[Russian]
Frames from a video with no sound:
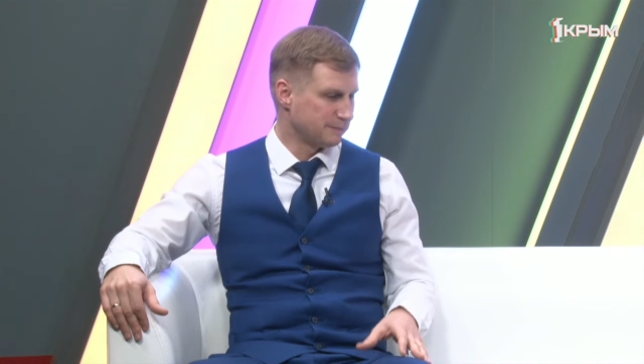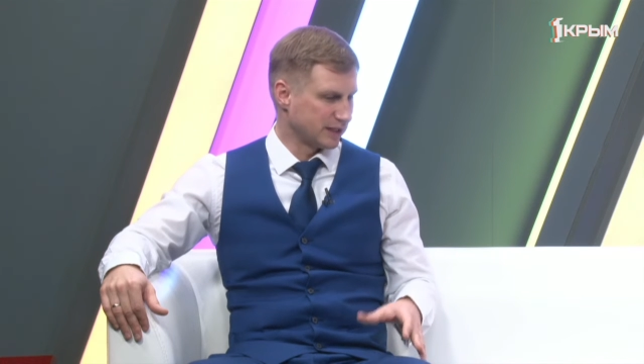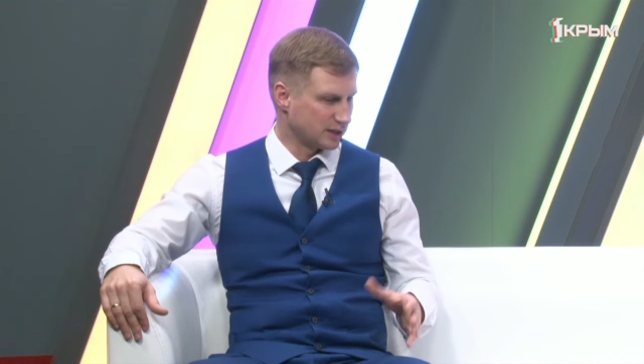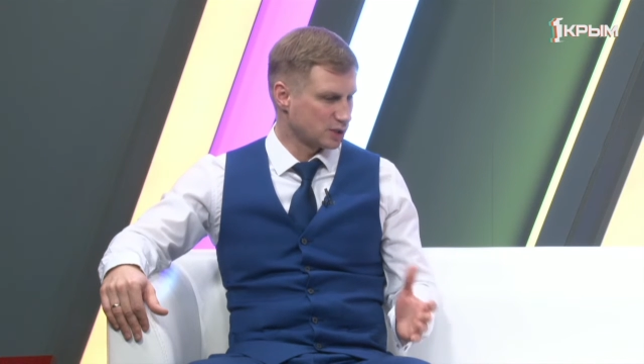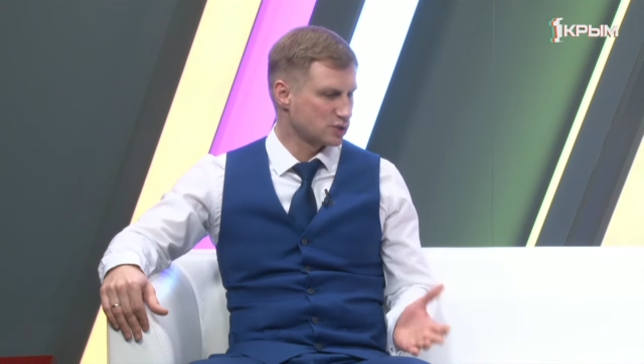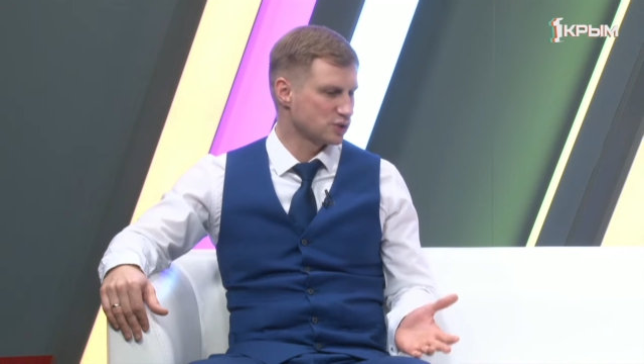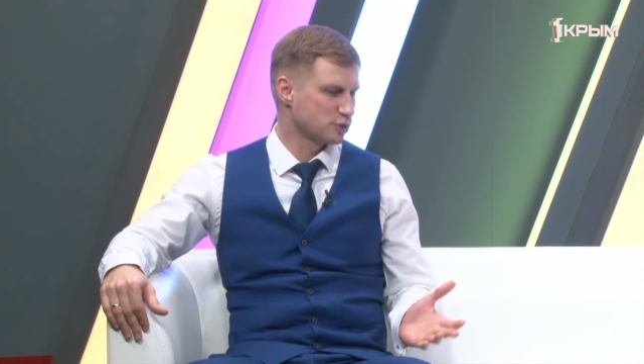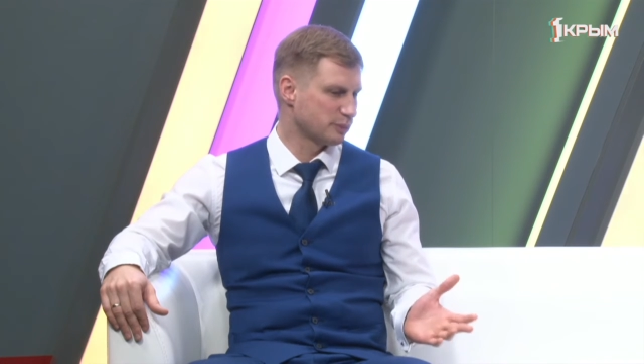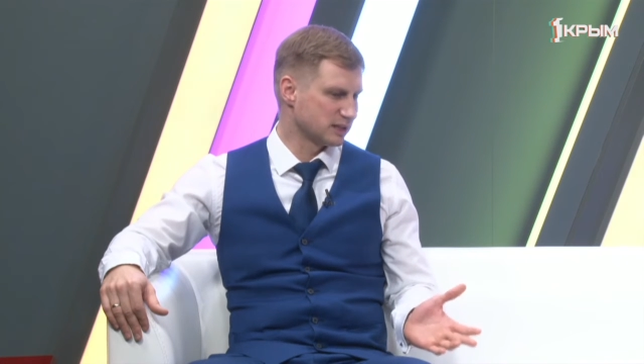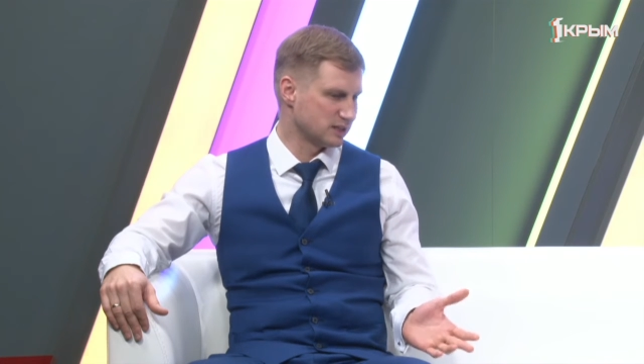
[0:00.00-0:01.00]
И, конечно же,
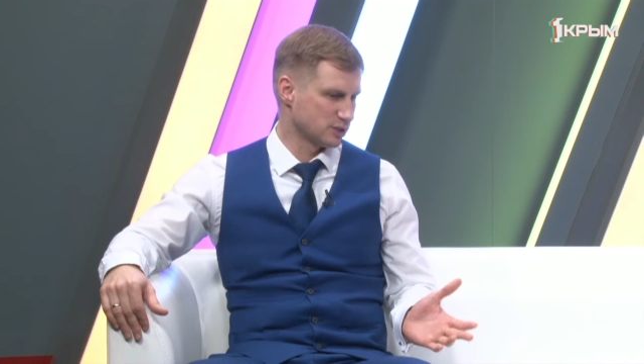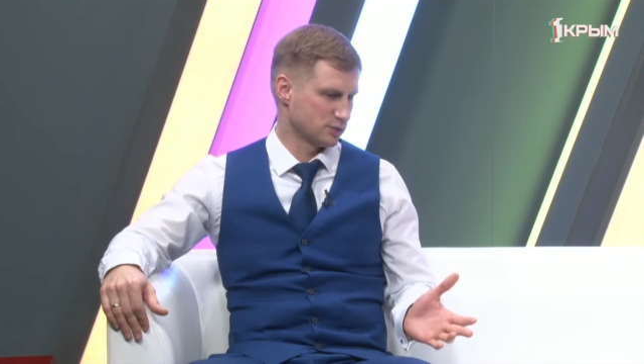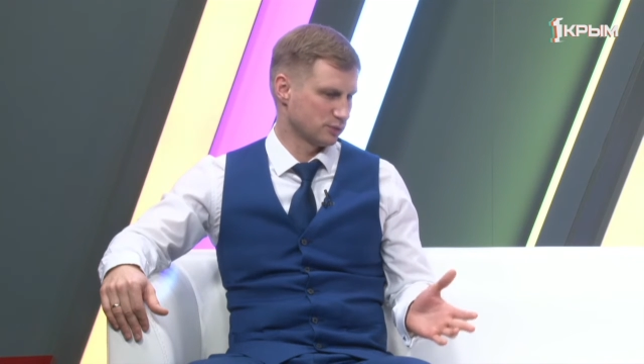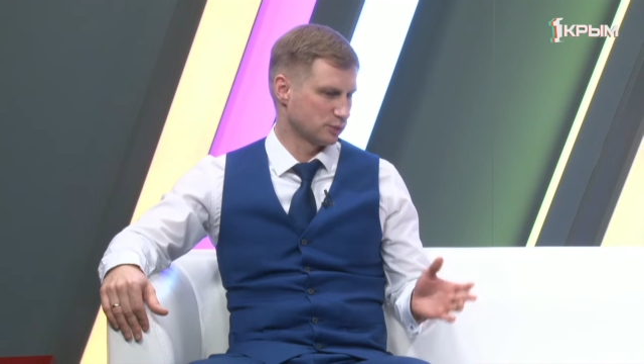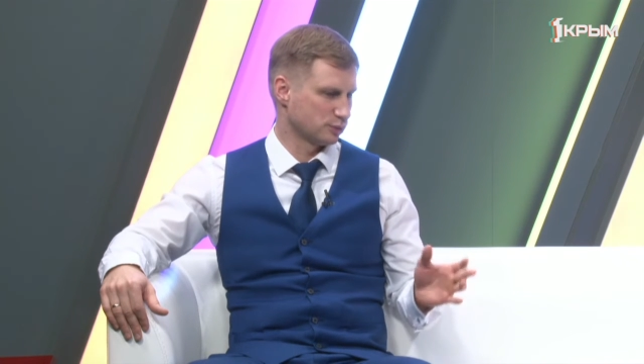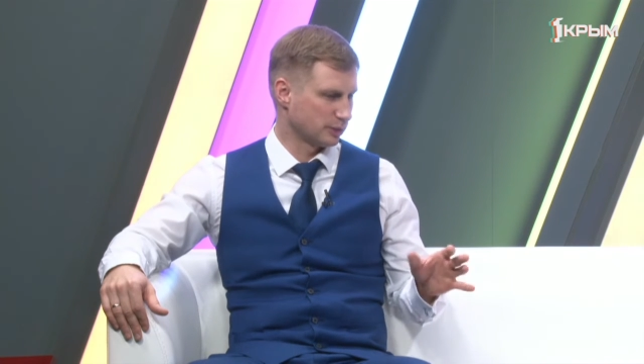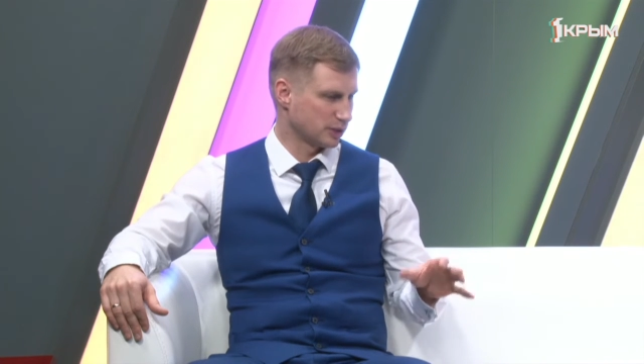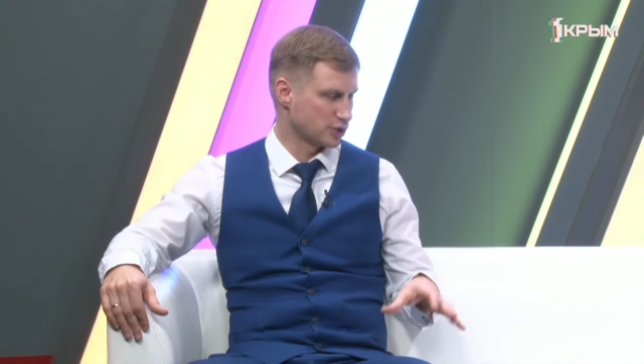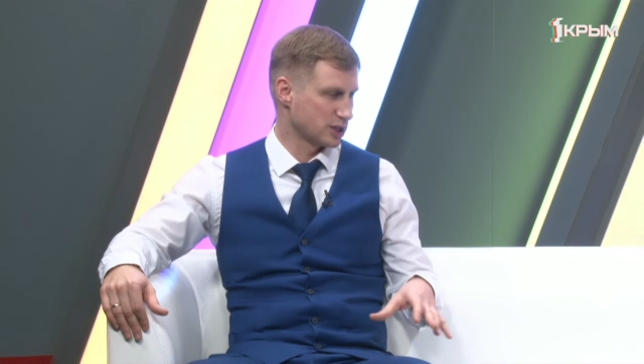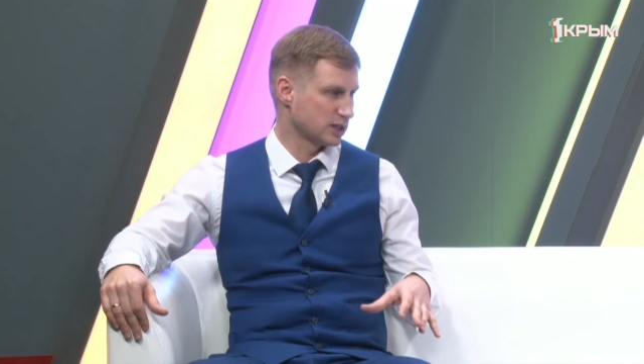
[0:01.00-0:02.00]
поддерживают
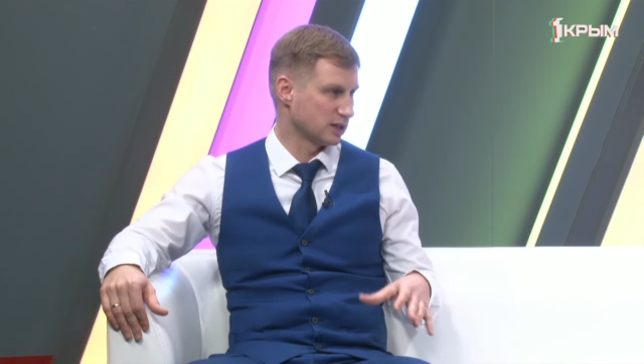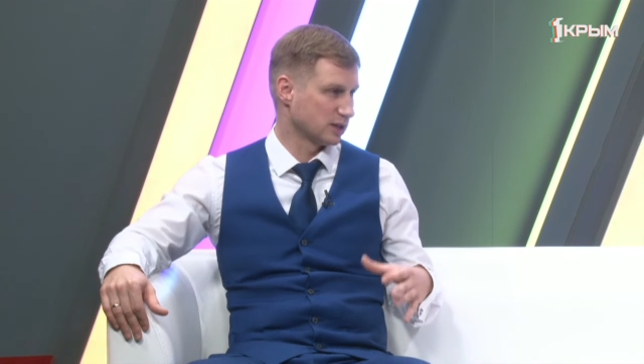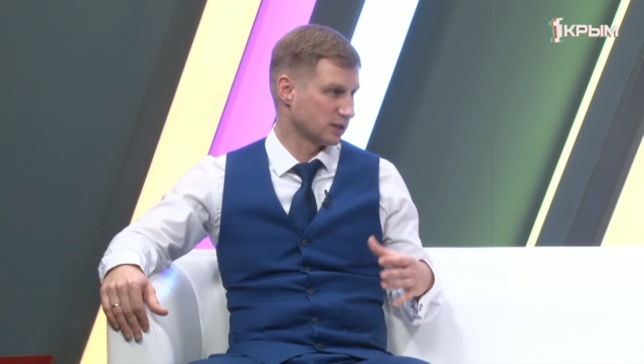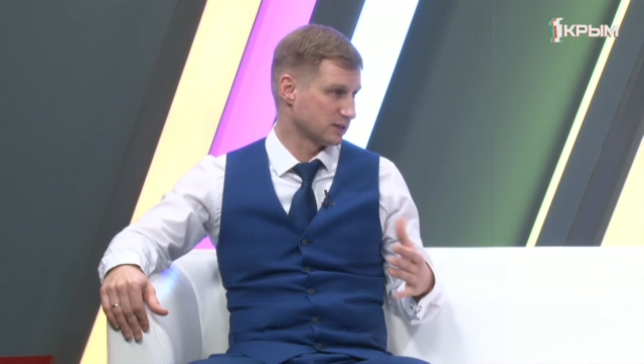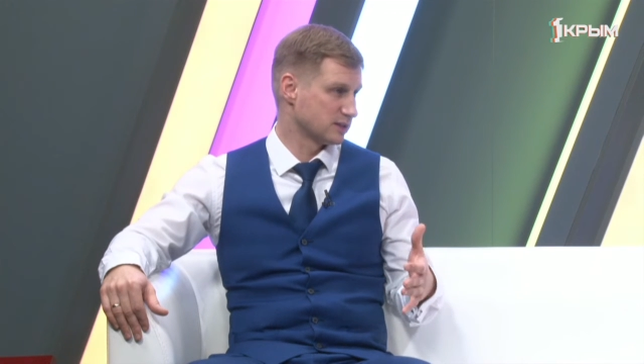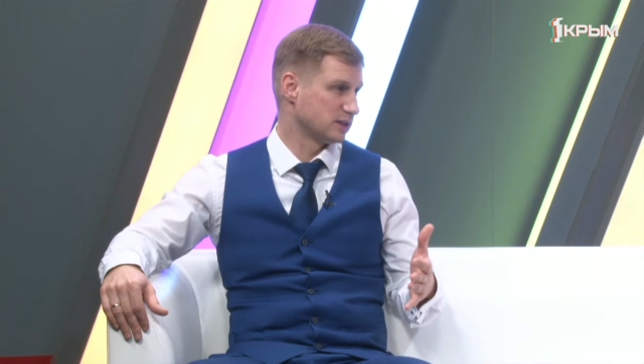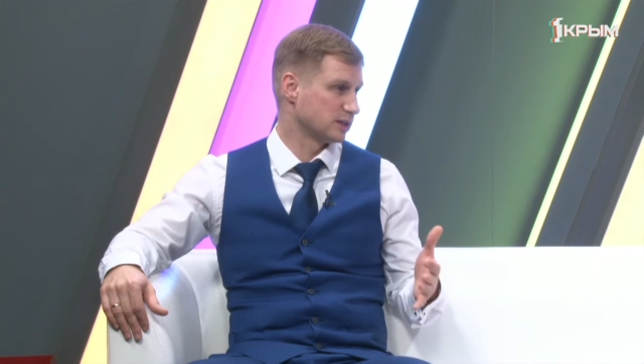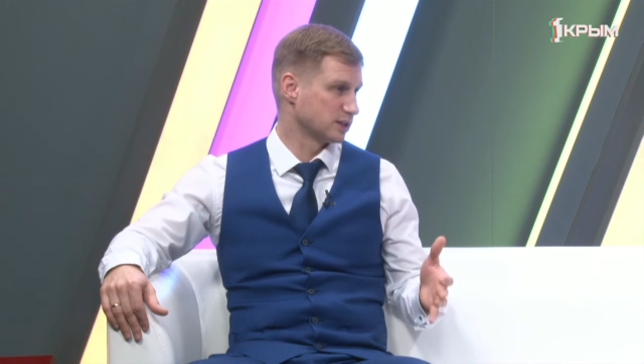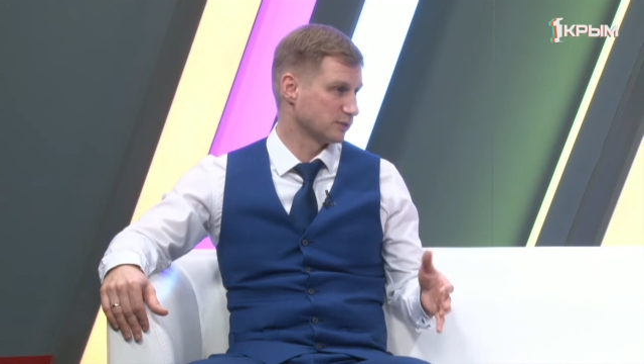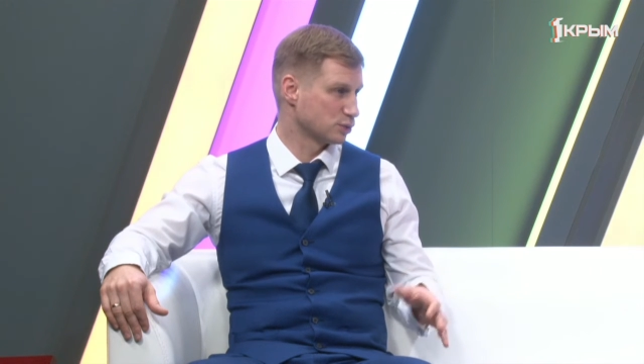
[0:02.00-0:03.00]
положение относительно
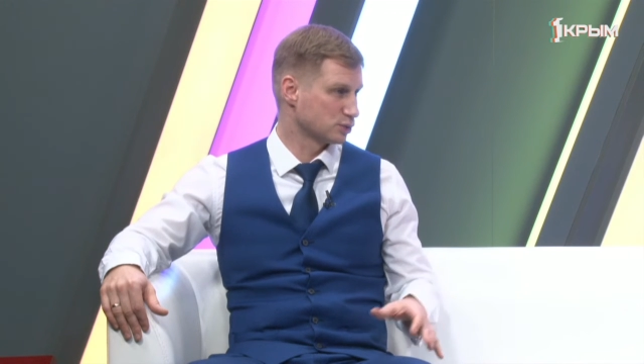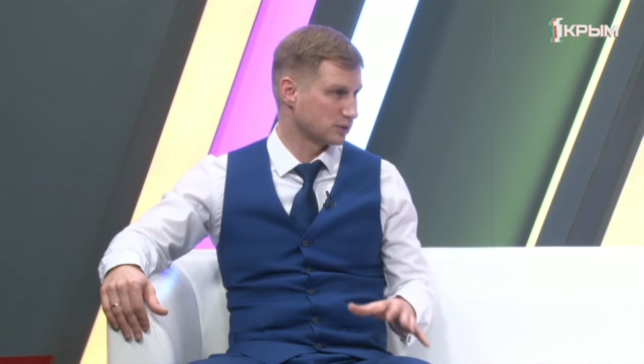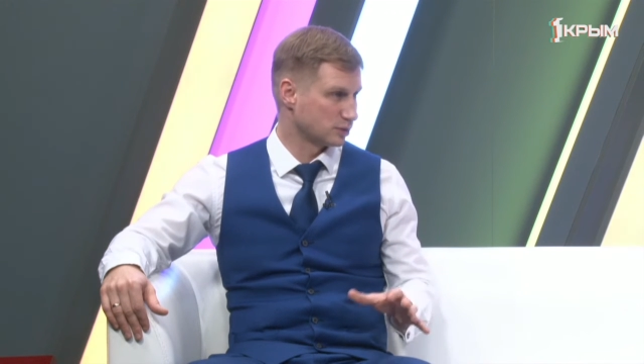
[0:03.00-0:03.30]
того, что,